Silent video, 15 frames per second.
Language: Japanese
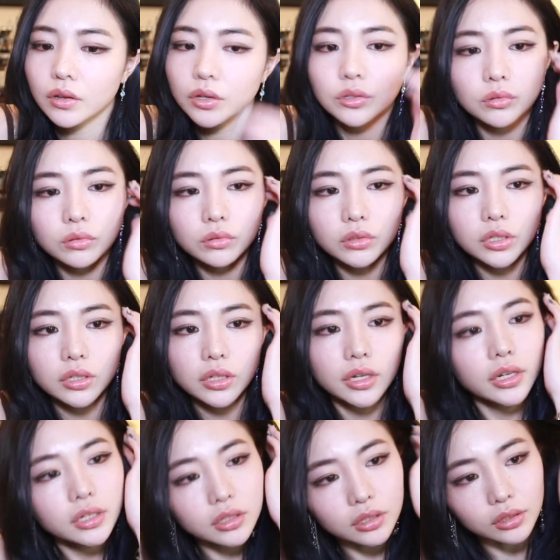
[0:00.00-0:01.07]
人に
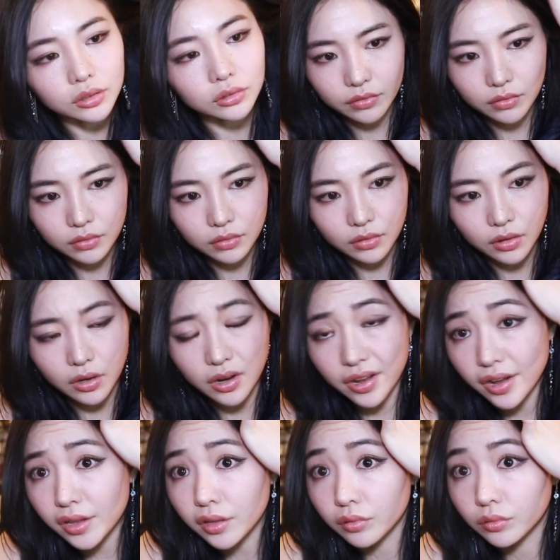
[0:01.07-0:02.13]
ねなんかなんか
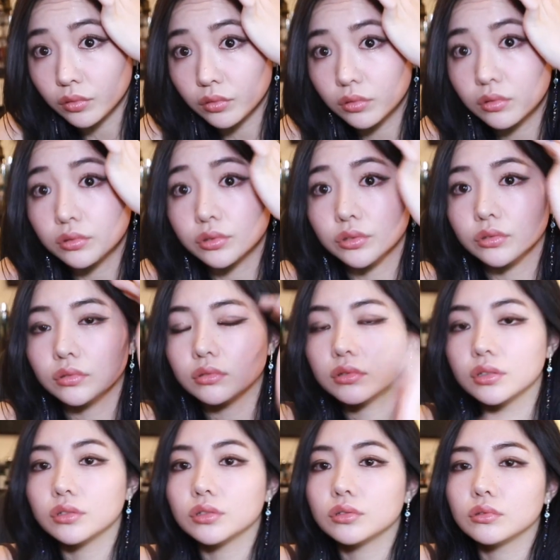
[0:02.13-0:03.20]
早いだどうのこうの言っ
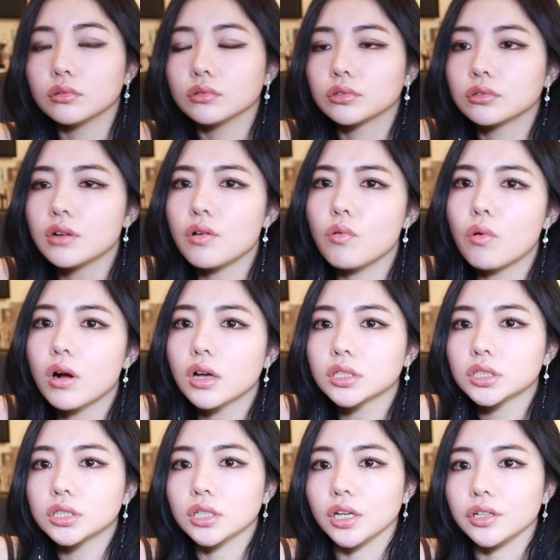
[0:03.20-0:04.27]
てる人すらおか
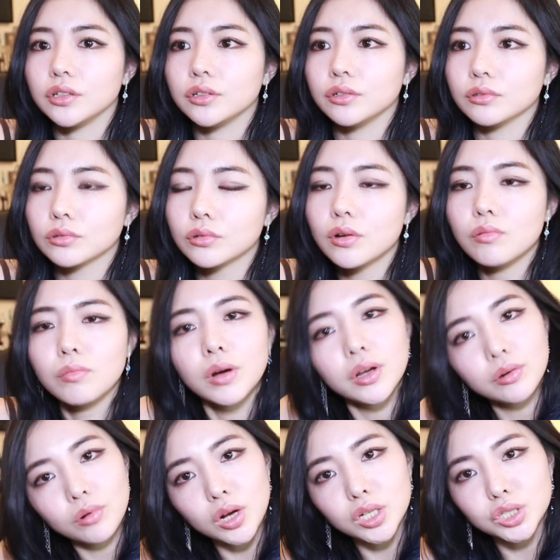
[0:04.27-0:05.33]
しないっていうそれはお前
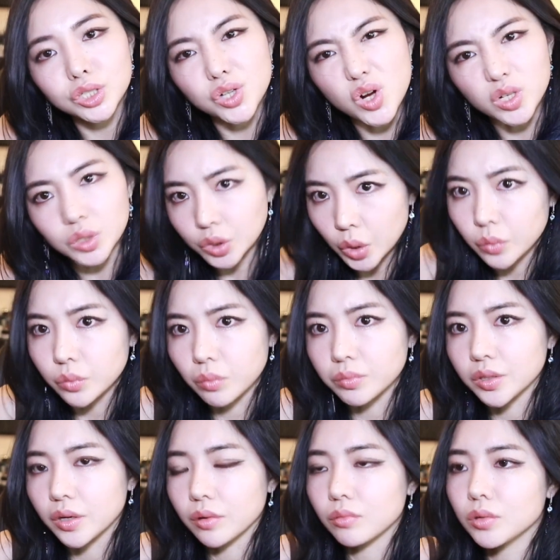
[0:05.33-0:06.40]
の価値観ちゃうのみ
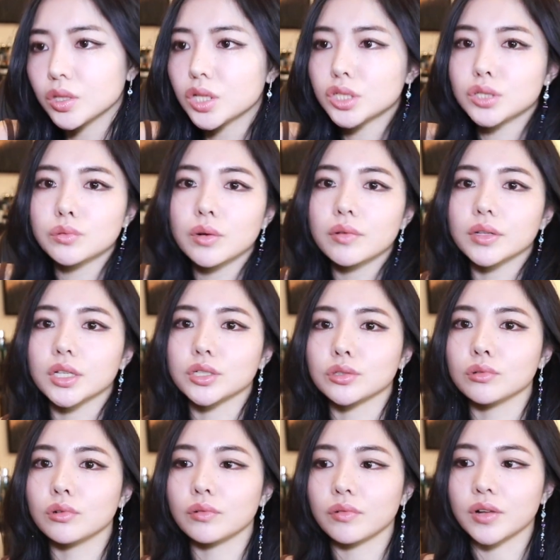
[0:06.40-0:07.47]
たいな私は私
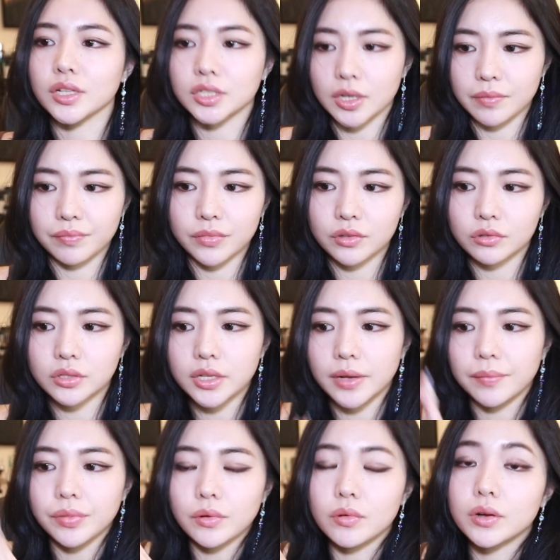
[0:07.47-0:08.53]
の価値観そして
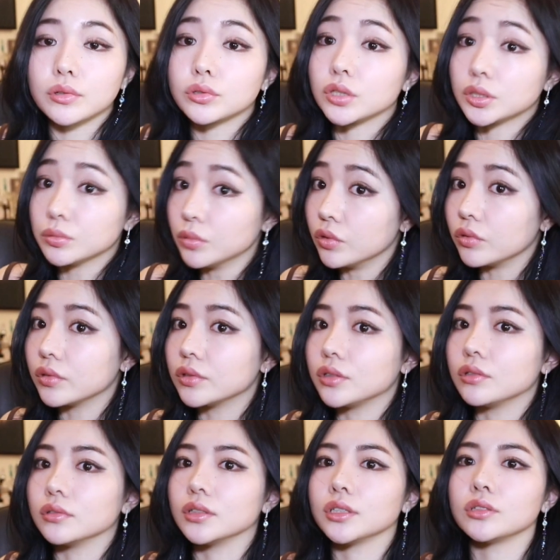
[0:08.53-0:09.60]
他の人たちもい
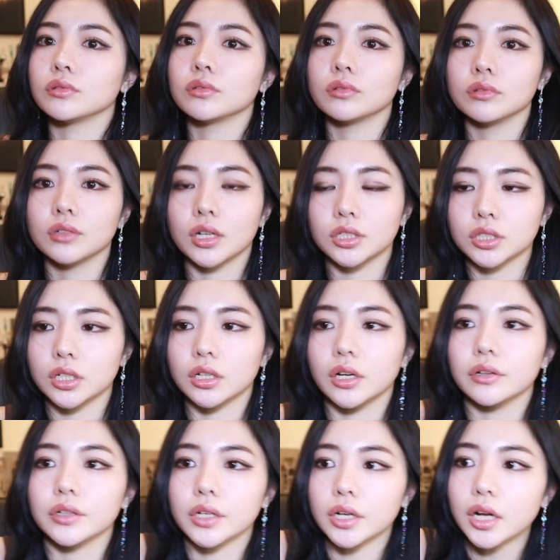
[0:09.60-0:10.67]
ろんな人価値観が
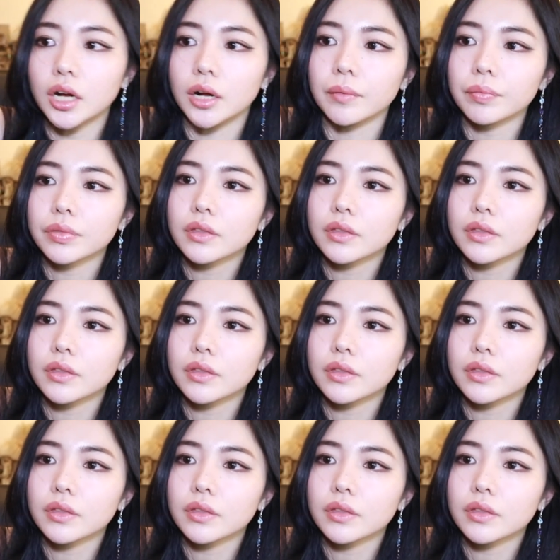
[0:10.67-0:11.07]
あるから